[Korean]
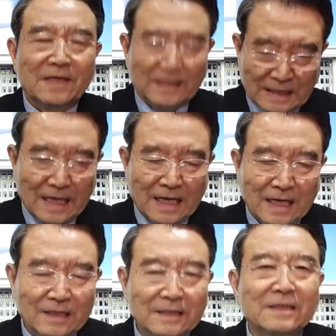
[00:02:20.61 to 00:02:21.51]
했다.
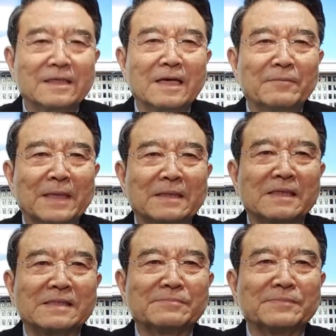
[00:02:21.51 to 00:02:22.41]
이렇게
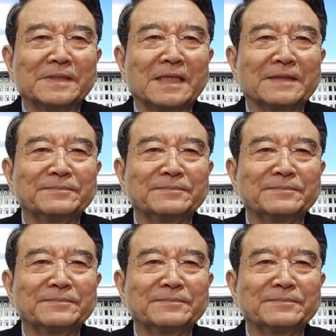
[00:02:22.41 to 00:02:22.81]
말을 했습니다.